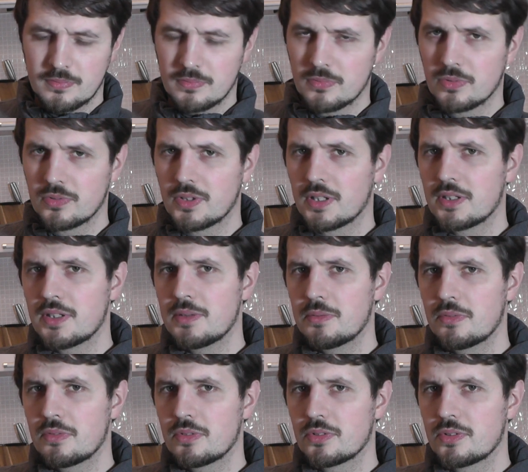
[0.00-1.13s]
вот такими
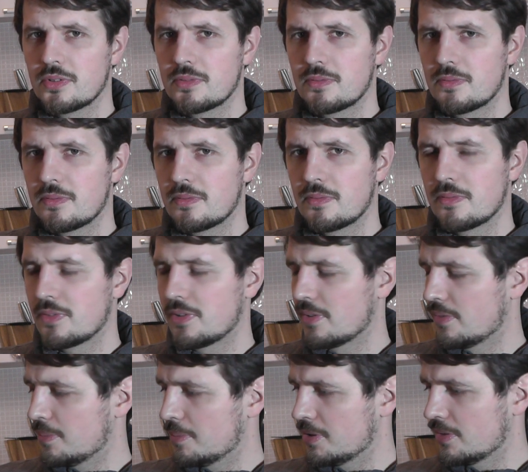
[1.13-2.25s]
вот в
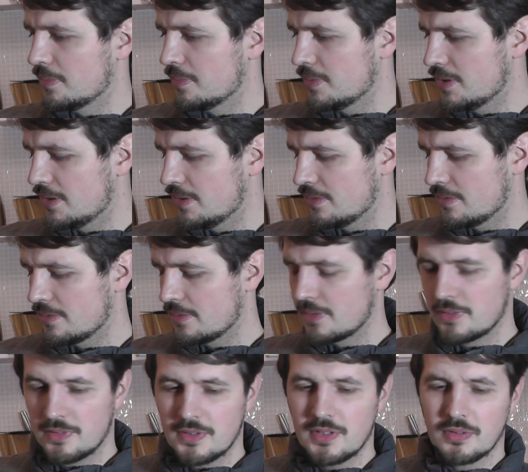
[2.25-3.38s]
современном мире, э,
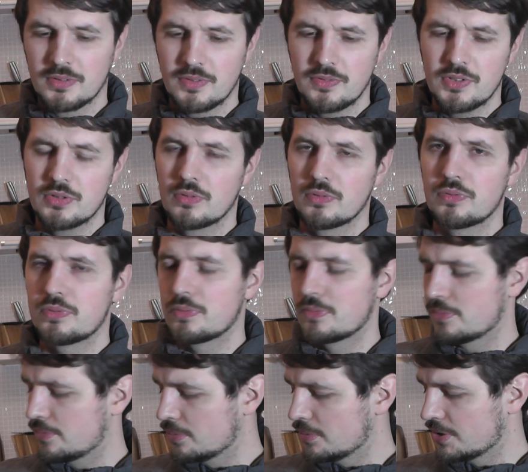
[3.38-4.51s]
делать видео в
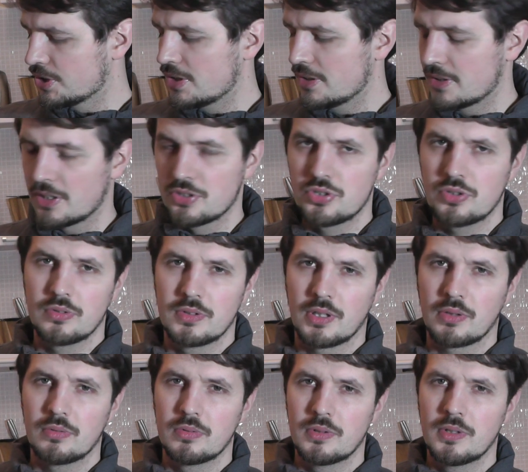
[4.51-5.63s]
Full HD, так еще и
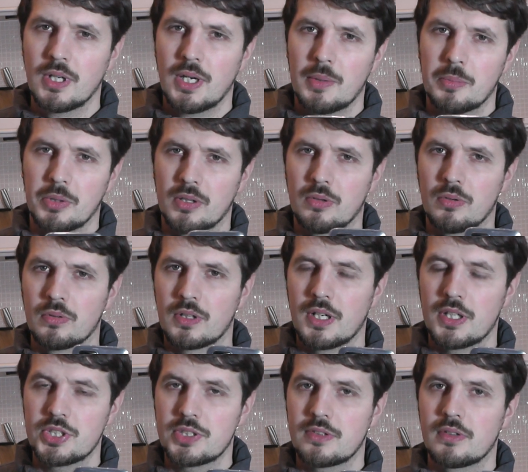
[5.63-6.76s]
такого плохого
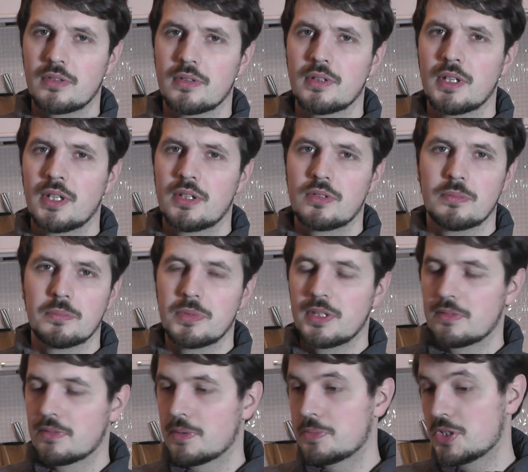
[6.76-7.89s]
качества мне
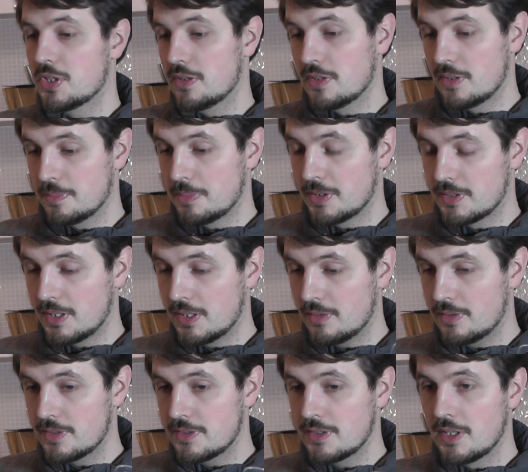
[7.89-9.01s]
вообще не
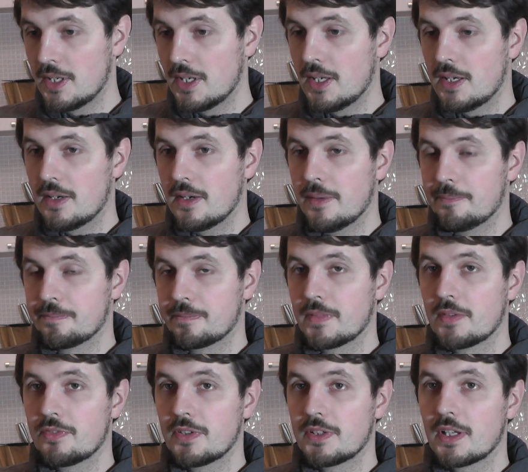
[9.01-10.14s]
понравилось.
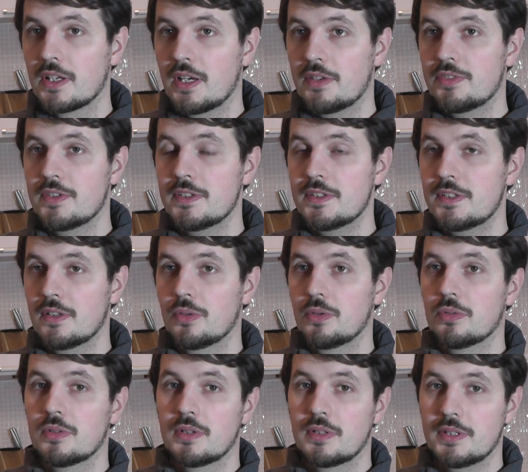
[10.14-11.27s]
Фотографии
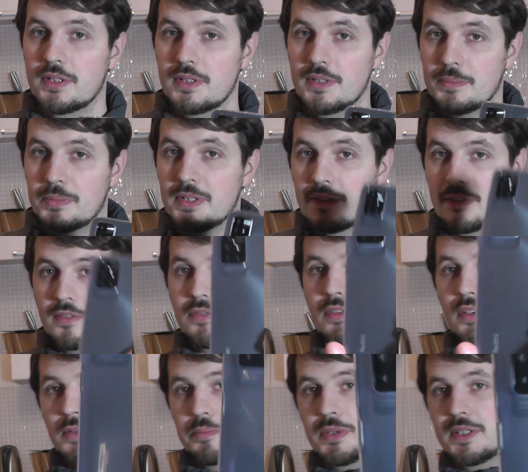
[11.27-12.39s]
делал и в
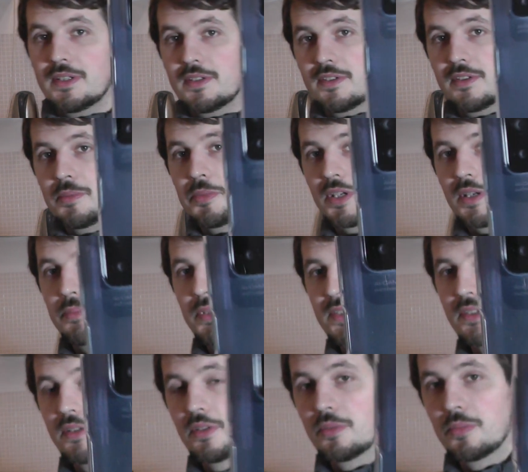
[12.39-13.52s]

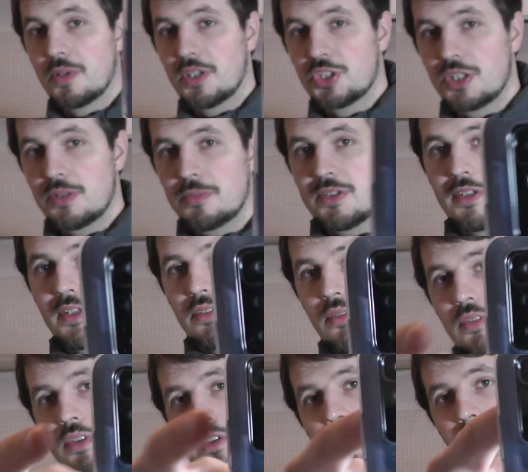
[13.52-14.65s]
50-мегапиксельном режиме, здесь вот
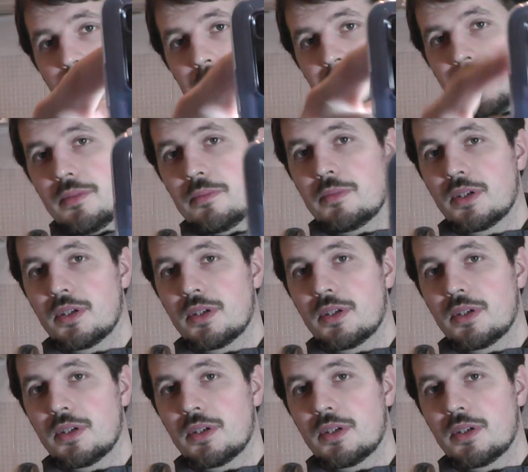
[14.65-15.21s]
видите, есть 50